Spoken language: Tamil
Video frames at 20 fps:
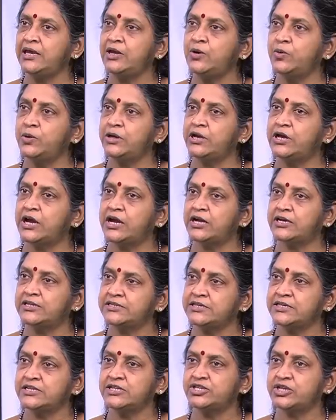நோய்க்காக
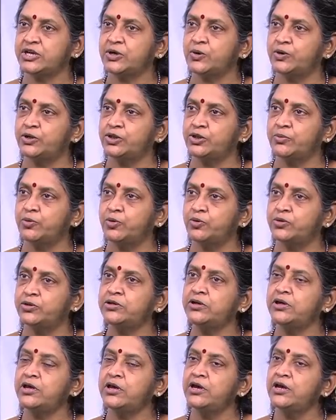சிகிச்சை கொடுத்தபோது
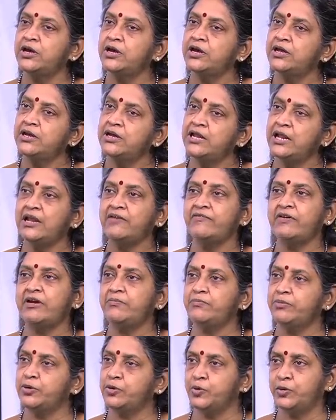
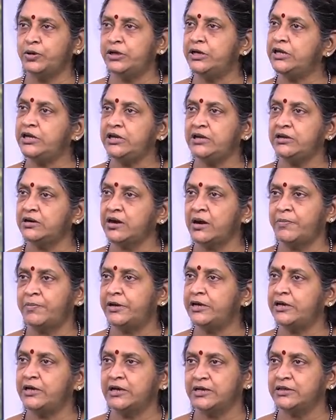நிலவேம்பு குடிநீர்
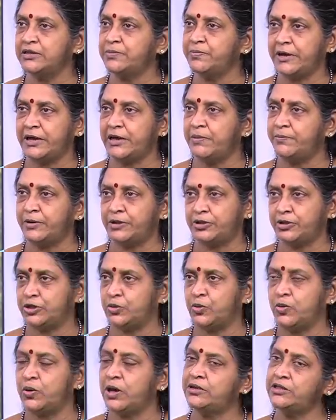அப்படிங்கிறது
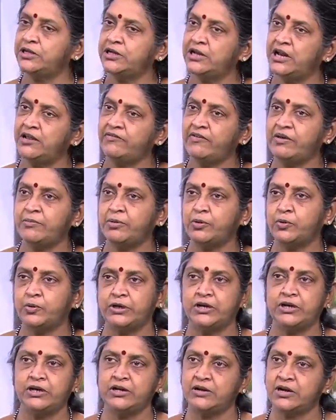பயன்படுத்தினோம் அந்த நிலவேம்பு
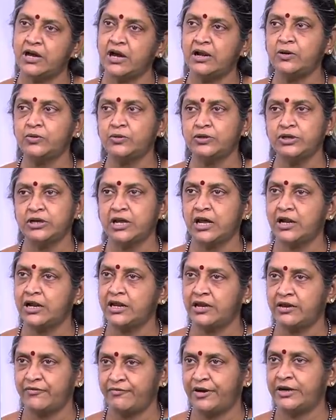குடிநீர்னால் கொஞ்சம் நல்ல
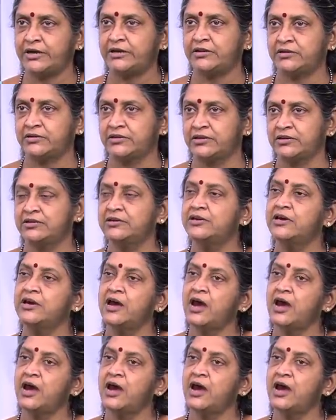எஃபெக்ட் இருந்தது